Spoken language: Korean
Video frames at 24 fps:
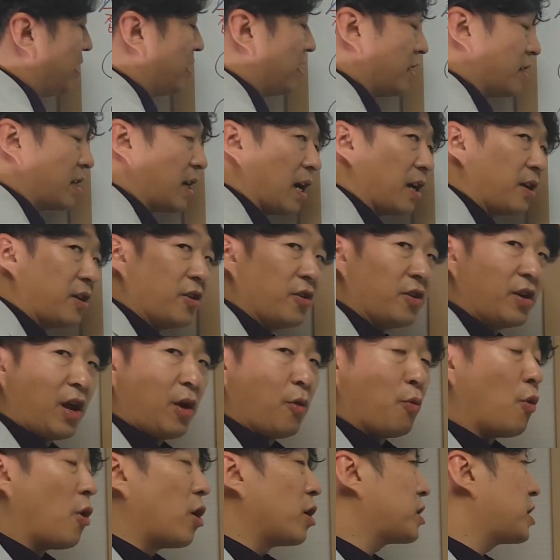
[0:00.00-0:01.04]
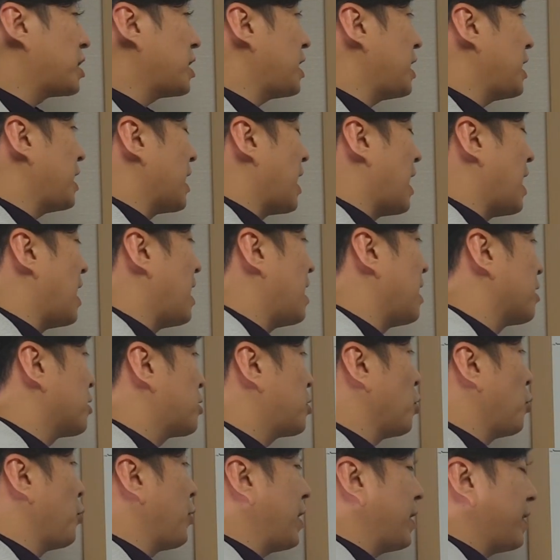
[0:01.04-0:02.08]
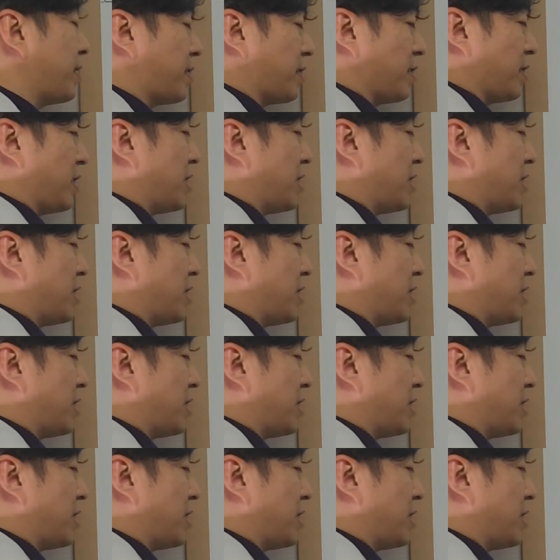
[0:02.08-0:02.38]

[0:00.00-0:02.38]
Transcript: 작년에 워징이랑 소윙 쓴